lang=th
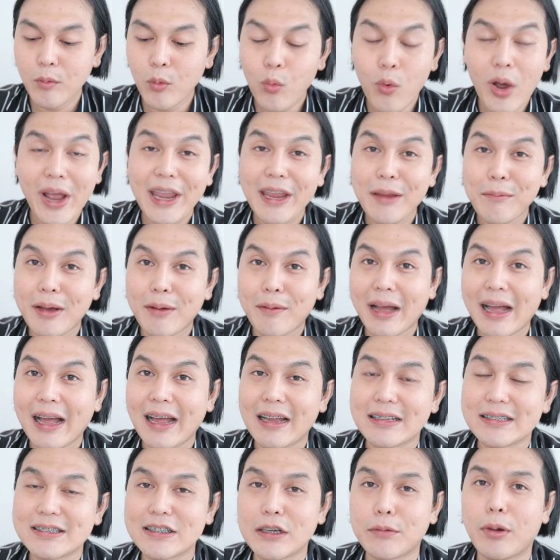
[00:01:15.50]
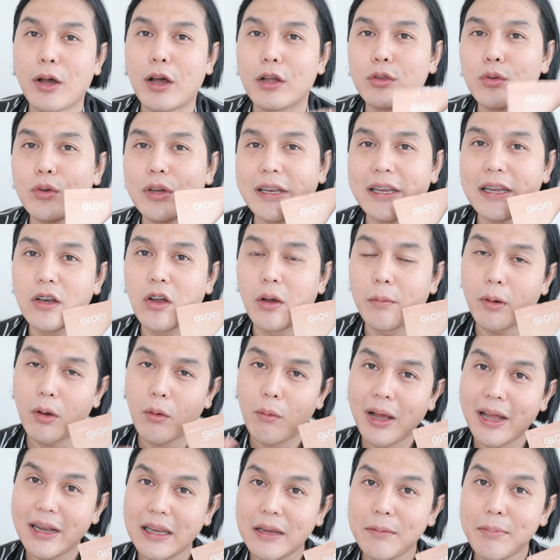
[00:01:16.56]
อวยแบบว่า เฉพาะตัวนี้เนาะเพ
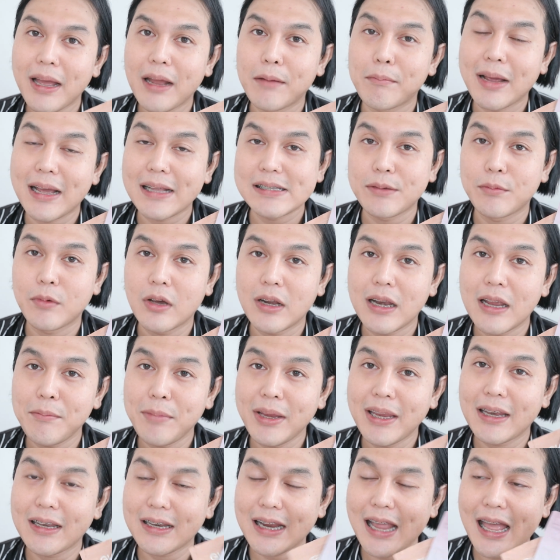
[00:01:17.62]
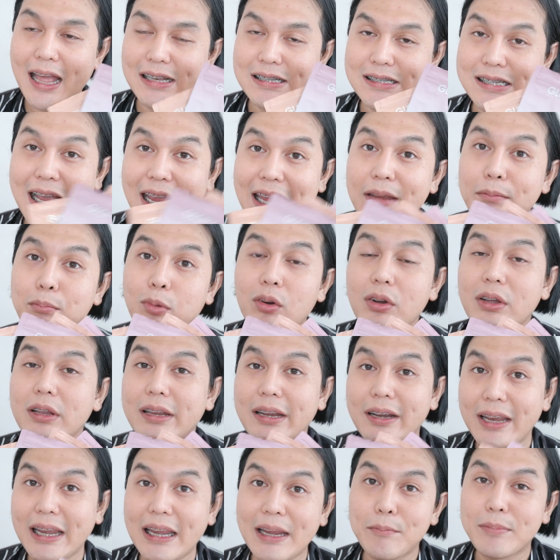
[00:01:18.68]
ราะว่าที่ผ่านมาเจมก็ได้มีการใช้พวก
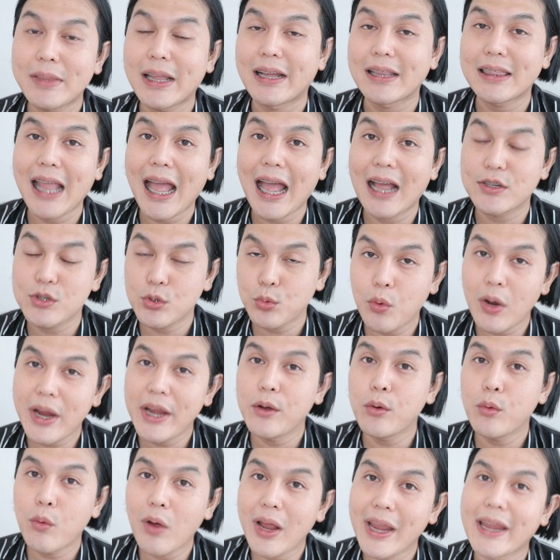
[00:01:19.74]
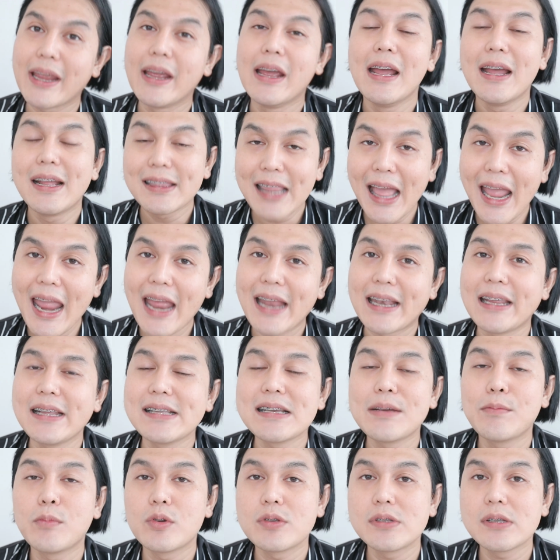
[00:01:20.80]
ครีมต่างๆ ช่วยด้วย แต่ที่
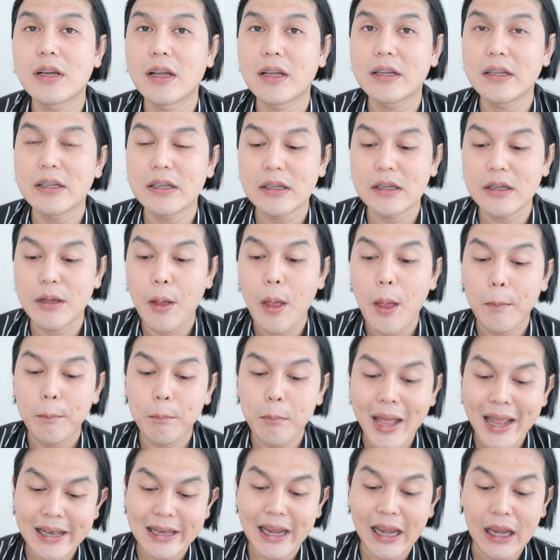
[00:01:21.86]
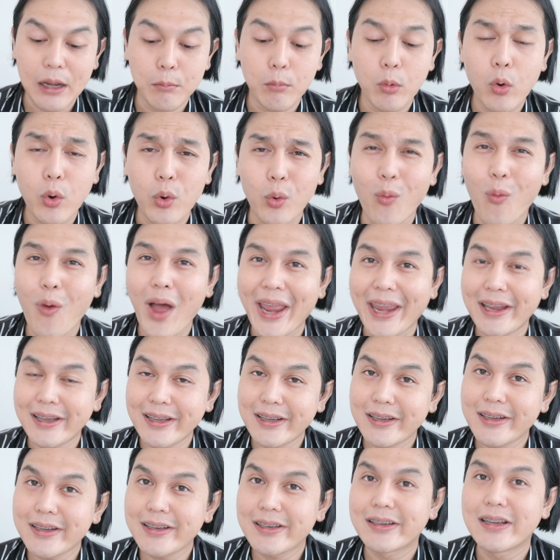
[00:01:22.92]
เจมรู้สึกก็คือมันเห็นผลไว
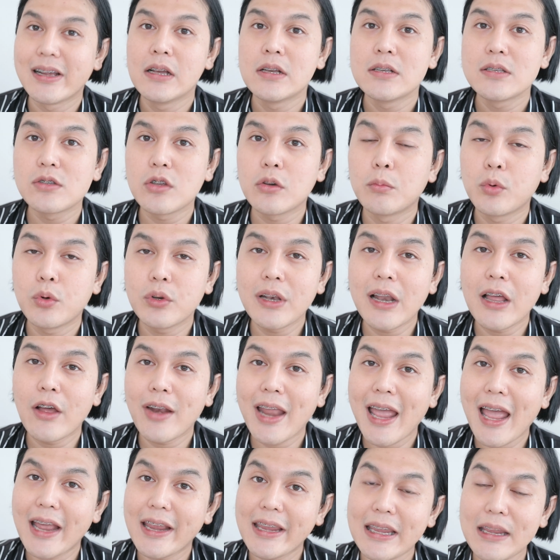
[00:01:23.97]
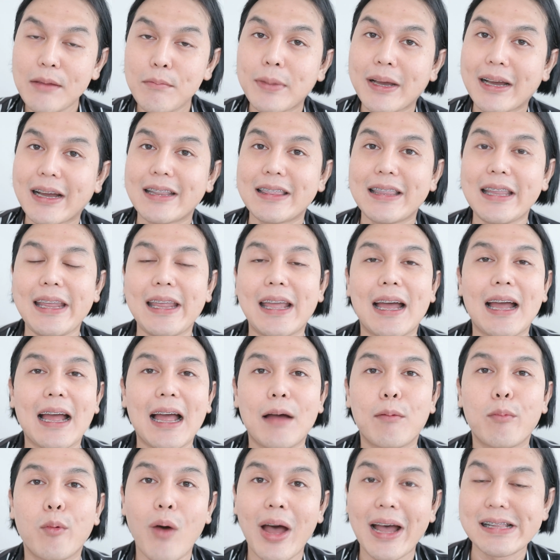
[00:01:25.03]
ขึ้น สมมุติเราทาครีมปกติอะค
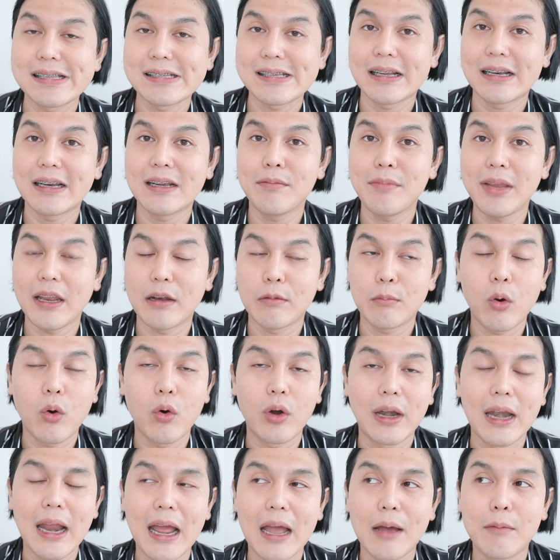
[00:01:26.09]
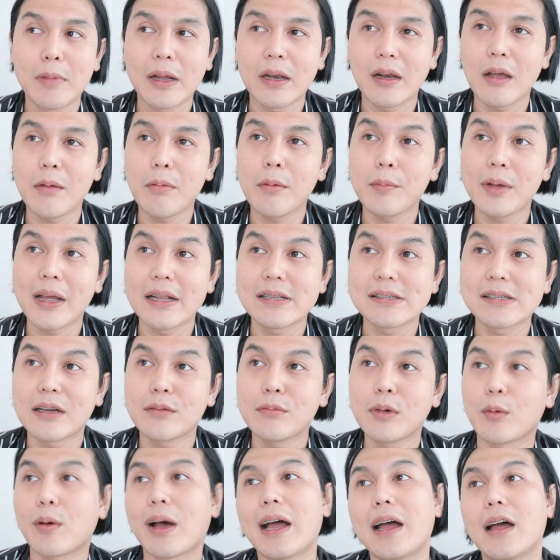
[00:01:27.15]
รับกว่าจะเริ่มเห็นผลอะมันก็ประมาณสัก
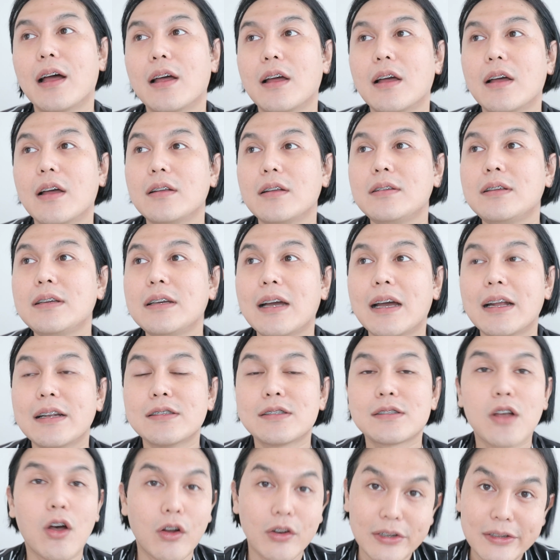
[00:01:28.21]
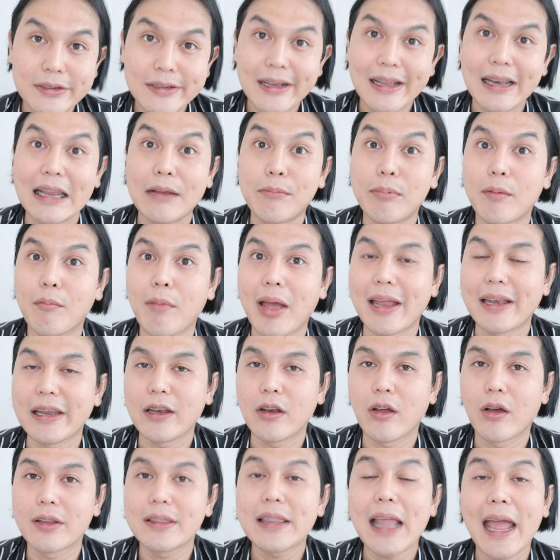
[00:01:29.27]
แบบว่าเดือน2เดือนอะไรประมาณ
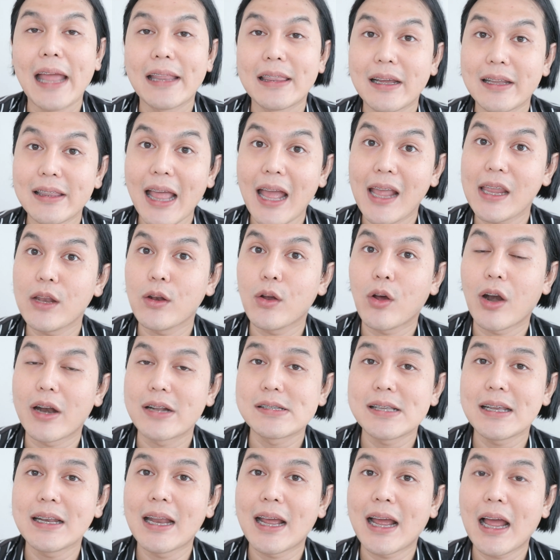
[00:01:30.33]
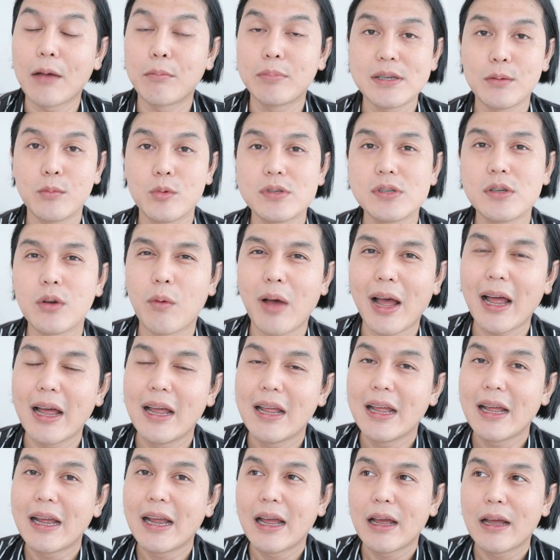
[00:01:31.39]
นี้เนาะแต่ตั้งแต่กินคอลลาเจนนะครับจมรู้สึกว่า
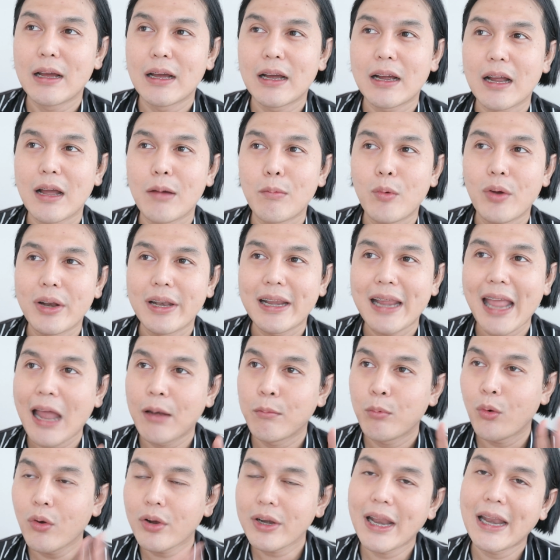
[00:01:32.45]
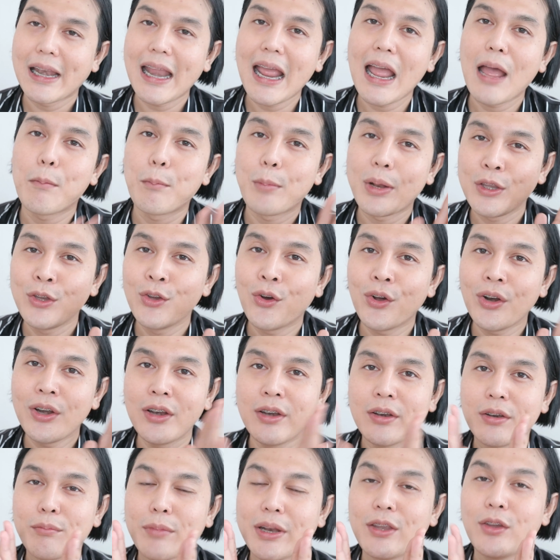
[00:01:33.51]
กระบวนการพวกนั้นอะมันย่น
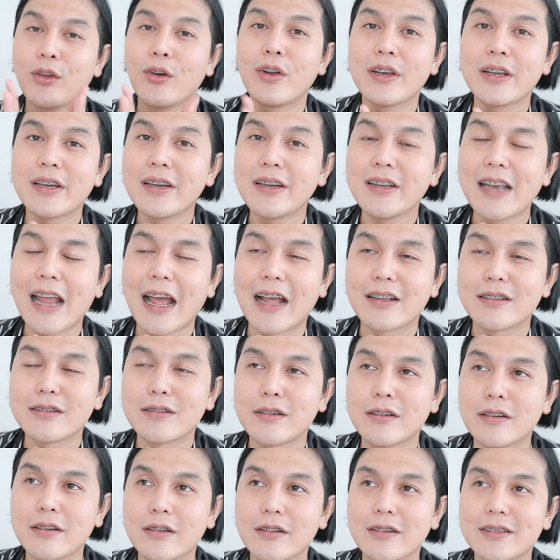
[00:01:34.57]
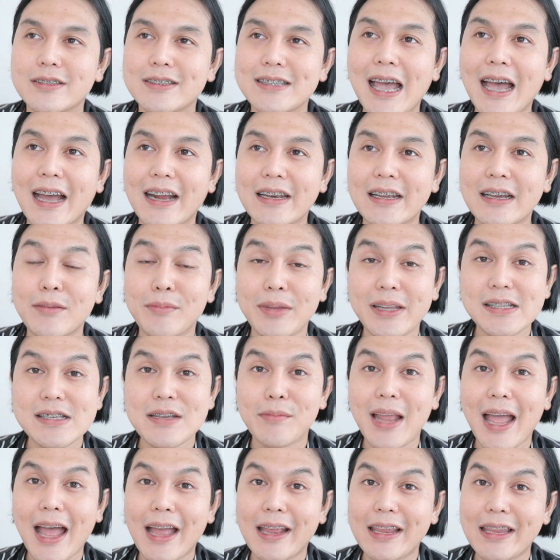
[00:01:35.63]
มันย่นขึ้นอะเออจากเดิมที่เจ
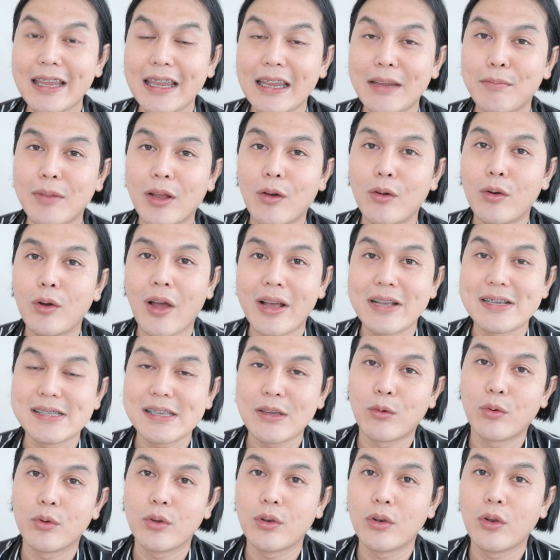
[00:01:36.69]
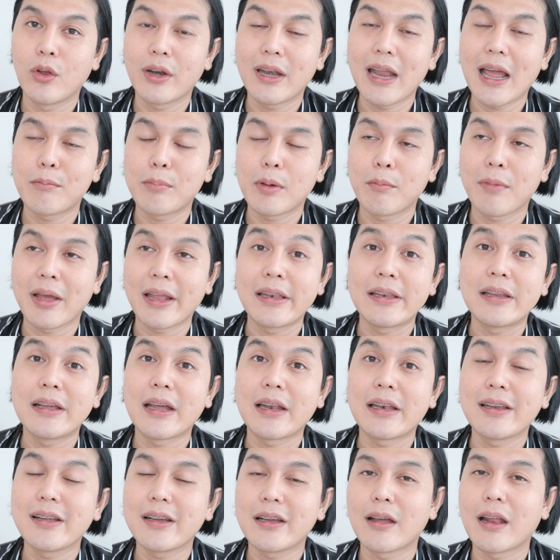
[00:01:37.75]
มทาครีมแล้วรอยสิวลดอะประมาณเดือ
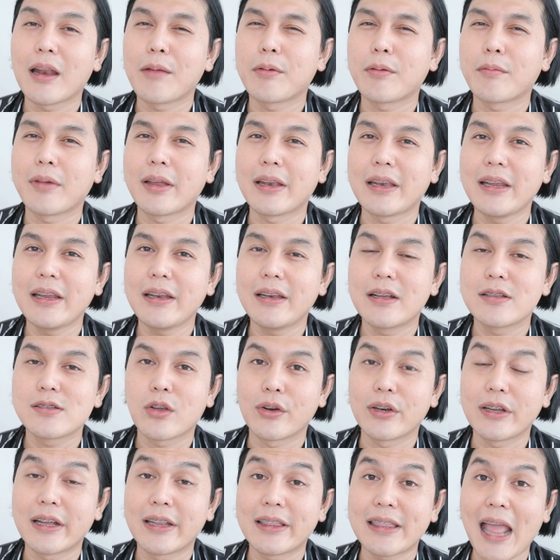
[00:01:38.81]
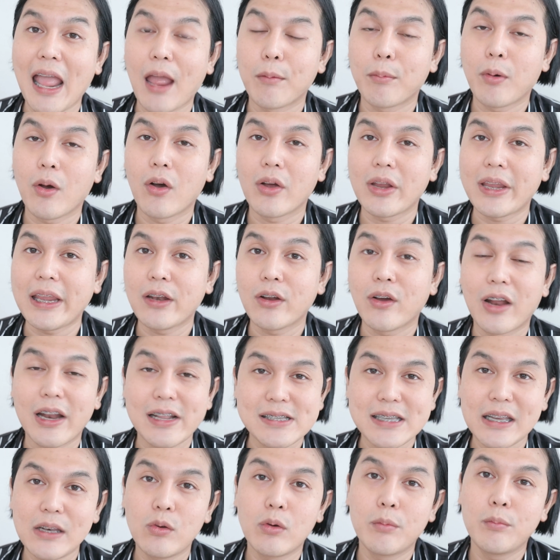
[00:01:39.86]
นหนึ่งอะไรประมาณนี้เดือน2เดือนแต่พอกินคอล
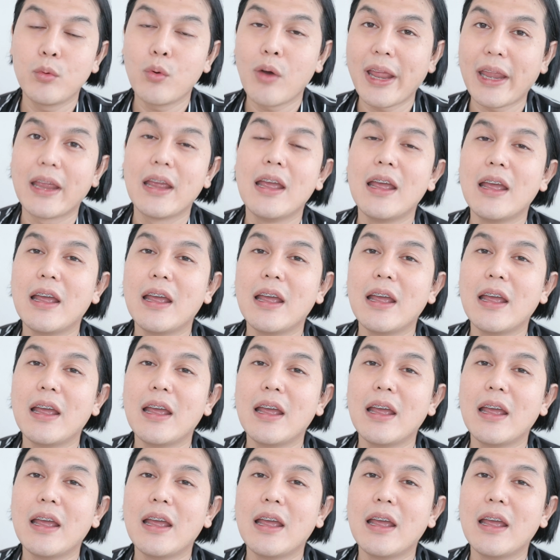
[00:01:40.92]
ลาเจนร่วมด้วย